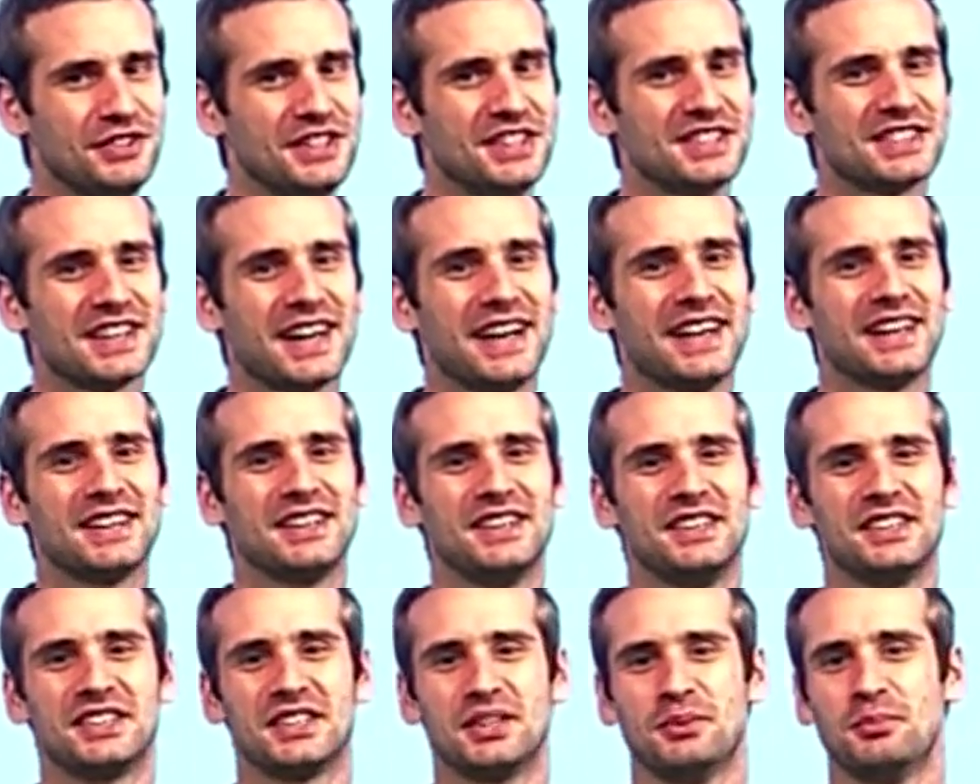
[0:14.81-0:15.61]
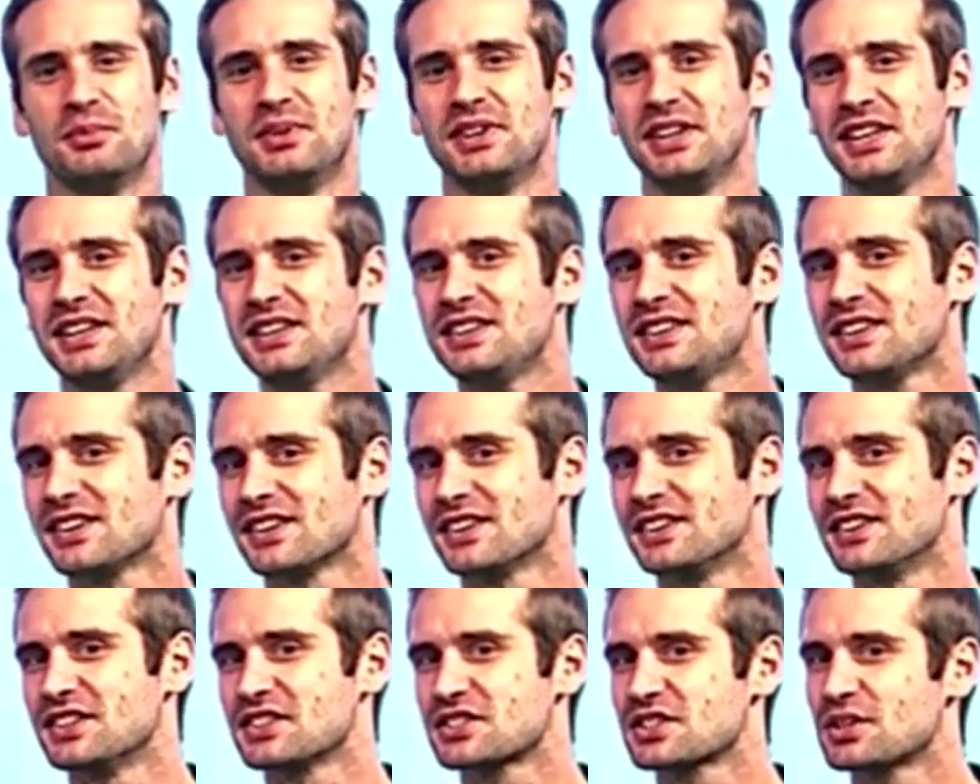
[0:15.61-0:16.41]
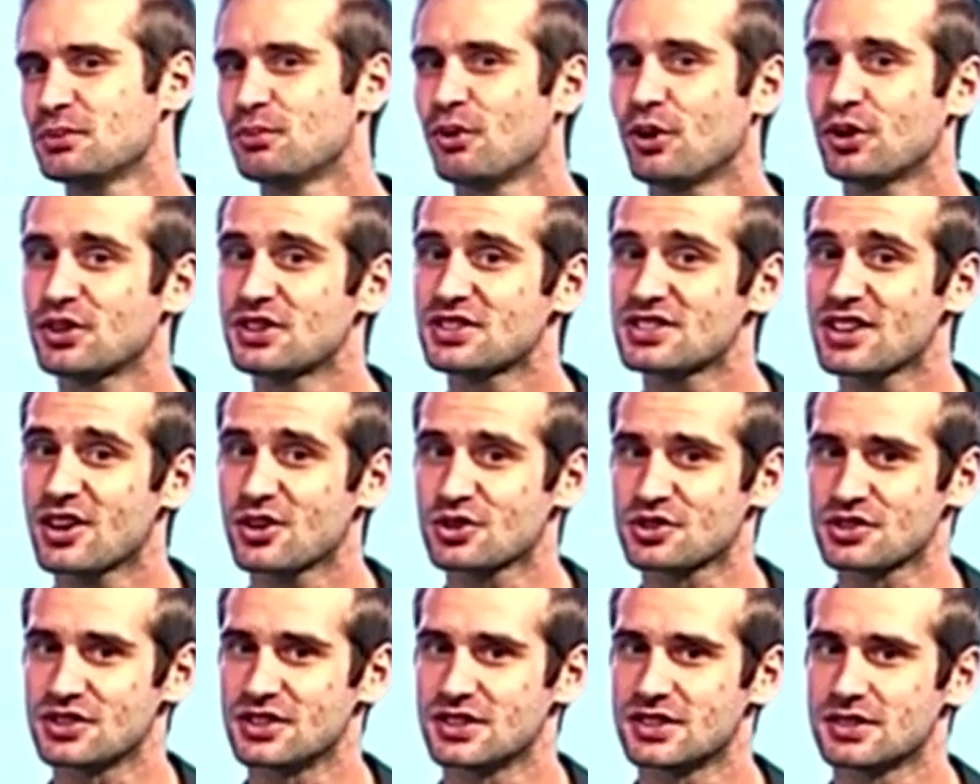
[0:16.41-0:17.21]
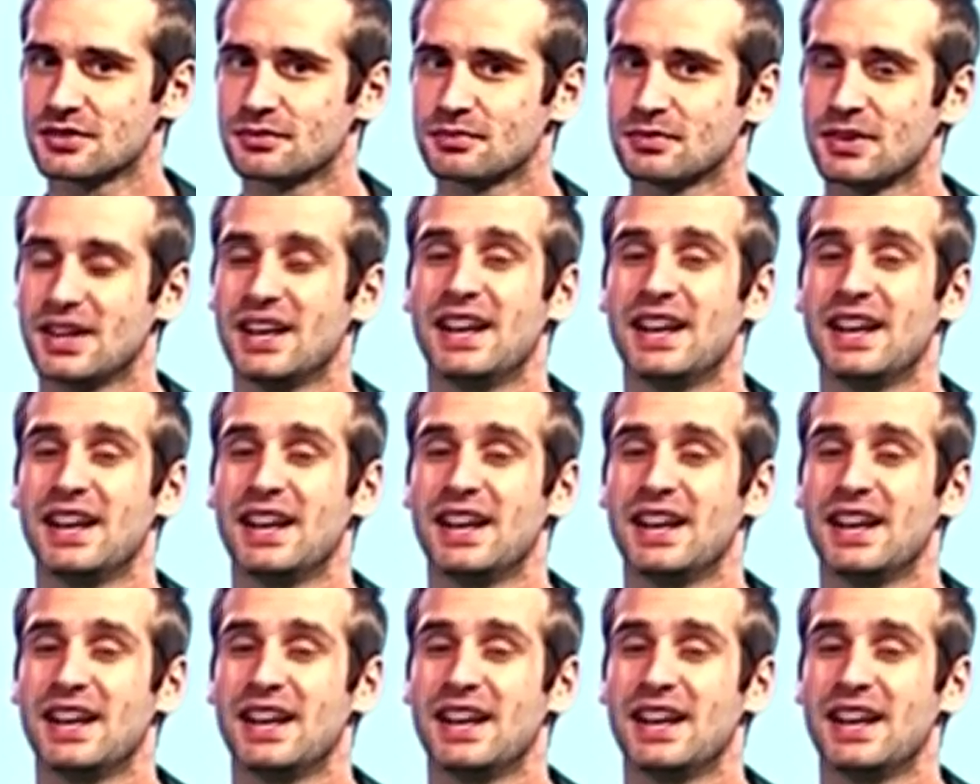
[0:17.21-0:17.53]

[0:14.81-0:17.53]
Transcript: wie es eigentlich im Inneren des Gebäudes aussieht.